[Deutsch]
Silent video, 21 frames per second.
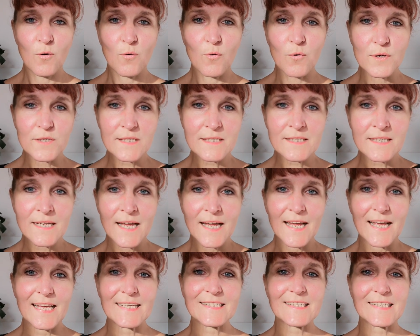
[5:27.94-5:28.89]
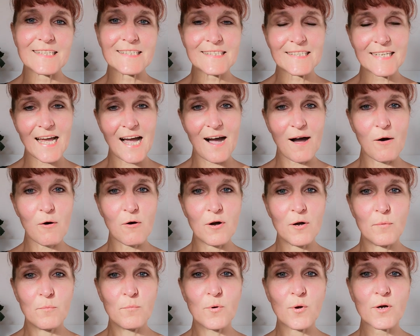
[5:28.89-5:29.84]
Und es ist ja auch
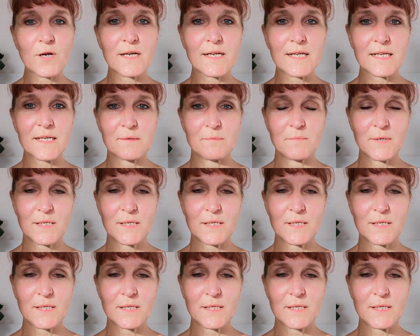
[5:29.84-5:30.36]
möglich,